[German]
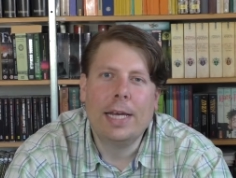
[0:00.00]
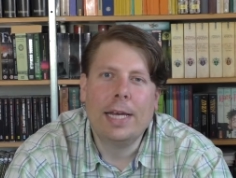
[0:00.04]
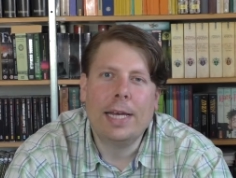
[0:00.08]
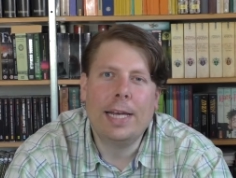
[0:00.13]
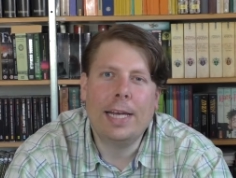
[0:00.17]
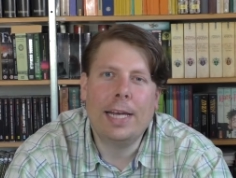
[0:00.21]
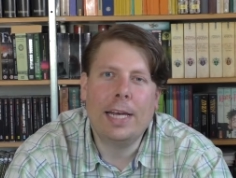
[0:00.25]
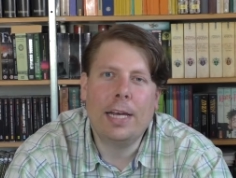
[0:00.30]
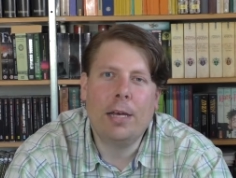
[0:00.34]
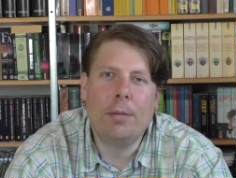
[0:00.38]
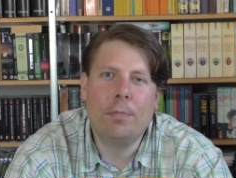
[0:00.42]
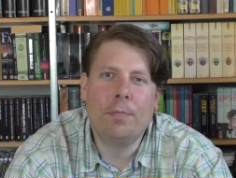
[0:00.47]

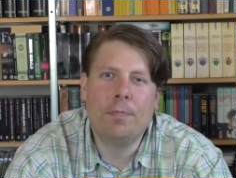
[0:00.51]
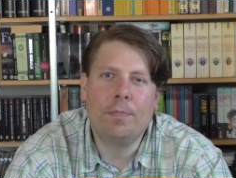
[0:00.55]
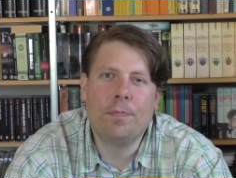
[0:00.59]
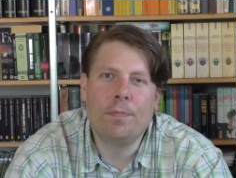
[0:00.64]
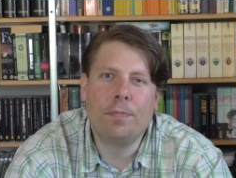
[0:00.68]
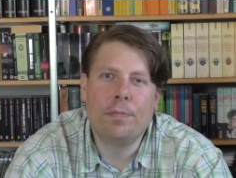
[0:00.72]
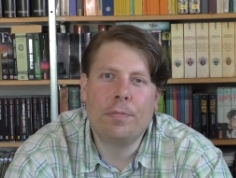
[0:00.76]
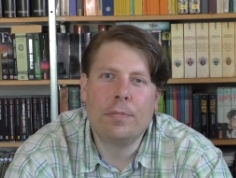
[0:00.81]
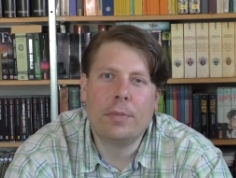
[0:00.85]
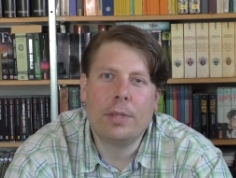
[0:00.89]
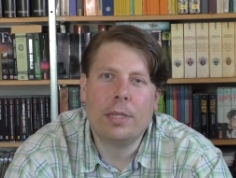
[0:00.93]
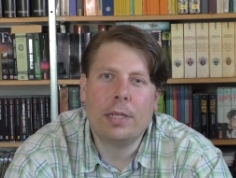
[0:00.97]

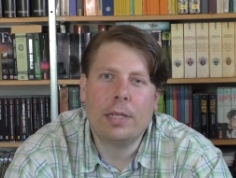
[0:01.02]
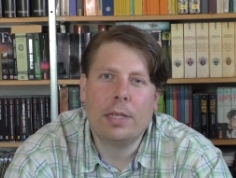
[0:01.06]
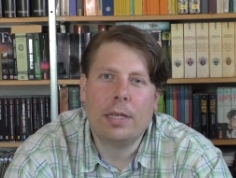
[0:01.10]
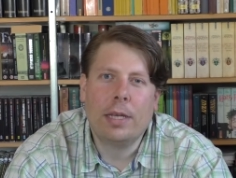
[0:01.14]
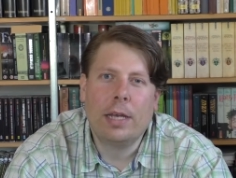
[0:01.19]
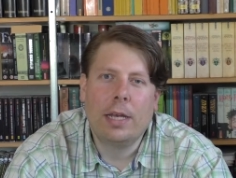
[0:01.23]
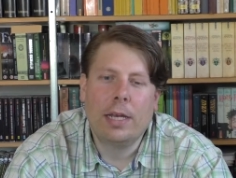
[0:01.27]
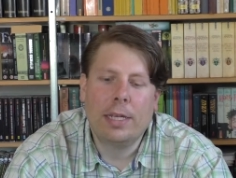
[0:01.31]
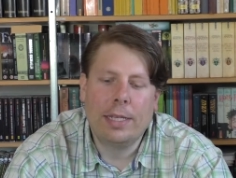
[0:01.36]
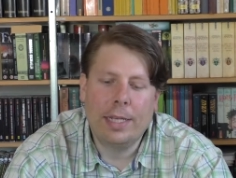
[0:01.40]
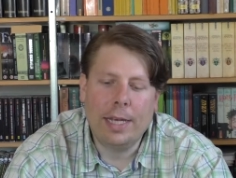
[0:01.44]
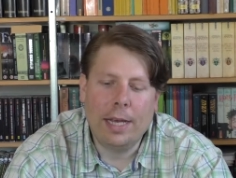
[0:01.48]
Ähm,
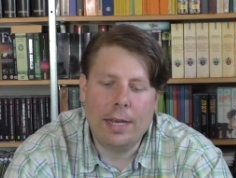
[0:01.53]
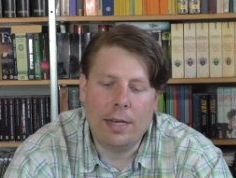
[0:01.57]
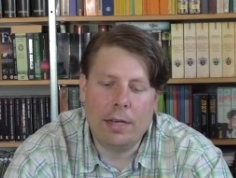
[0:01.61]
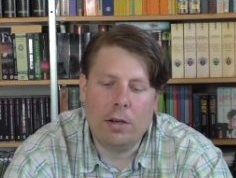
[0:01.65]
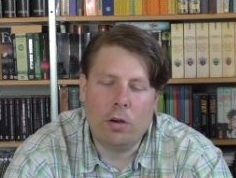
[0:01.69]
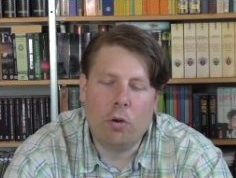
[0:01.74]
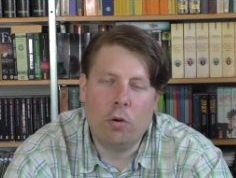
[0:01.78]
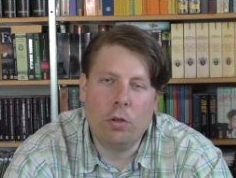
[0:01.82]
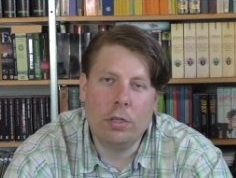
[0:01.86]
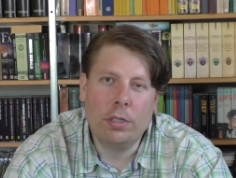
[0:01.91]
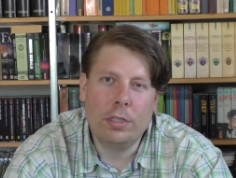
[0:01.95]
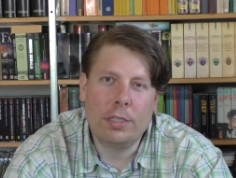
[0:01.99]
ja,
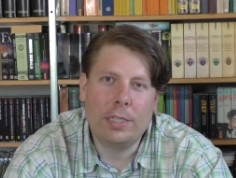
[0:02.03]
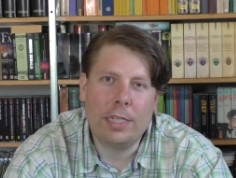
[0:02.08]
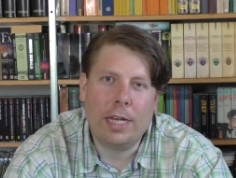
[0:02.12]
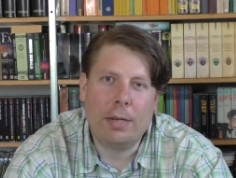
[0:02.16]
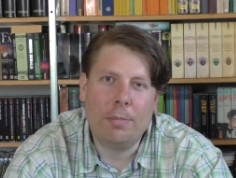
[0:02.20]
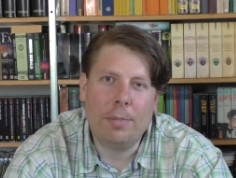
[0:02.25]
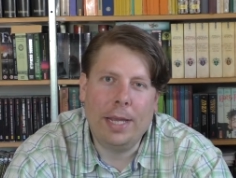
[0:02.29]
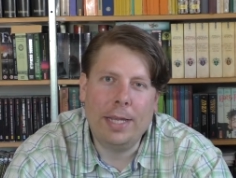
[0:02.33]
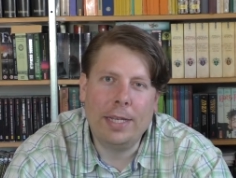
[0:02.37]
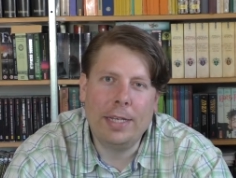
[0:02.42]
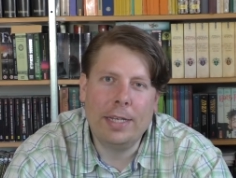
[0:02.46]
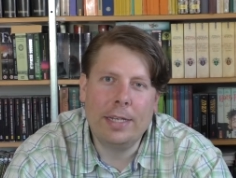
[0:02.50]
und
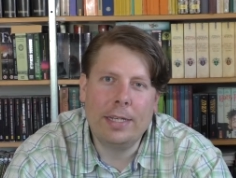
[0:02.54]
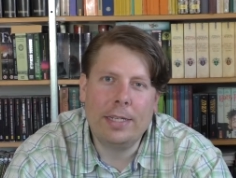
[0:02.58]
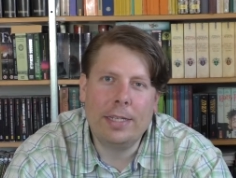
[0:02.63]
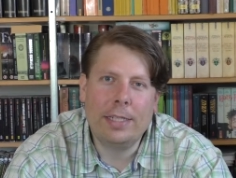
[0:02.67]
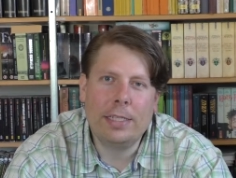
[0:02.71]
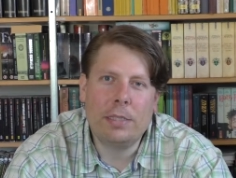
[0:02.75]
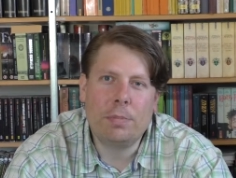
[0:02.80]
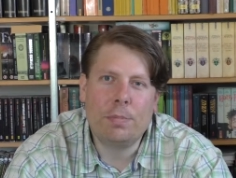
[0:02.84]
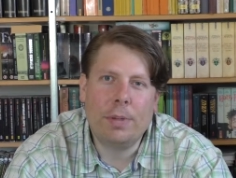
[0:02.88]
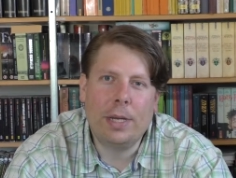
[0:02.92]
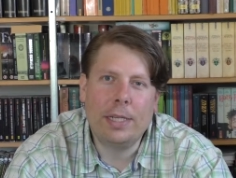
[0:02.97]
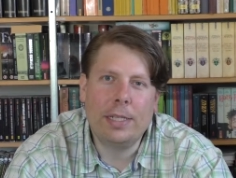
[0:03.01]
am Ende
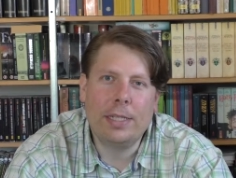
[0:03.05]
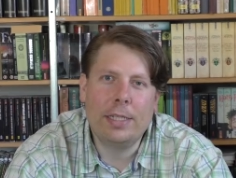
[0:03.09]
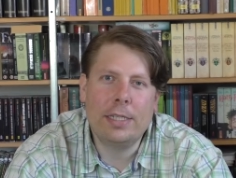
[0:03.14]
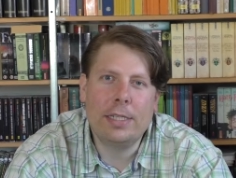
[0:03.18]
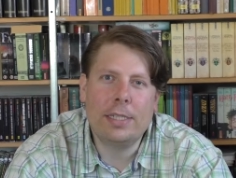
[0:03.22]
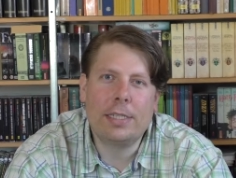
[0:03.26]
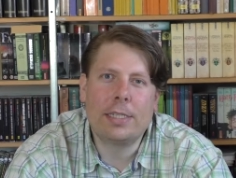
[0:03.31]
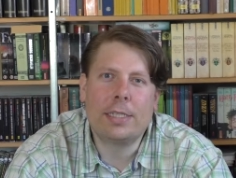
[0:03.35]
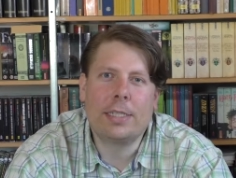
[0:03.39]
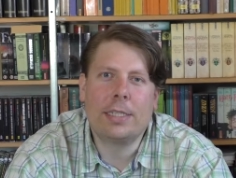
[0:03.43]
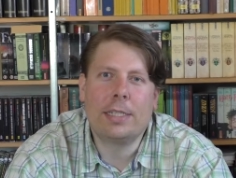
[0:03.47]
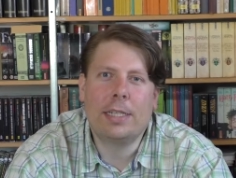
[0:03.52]
des
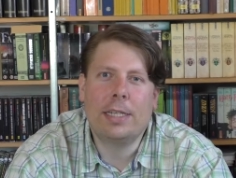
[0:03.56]
Bandes,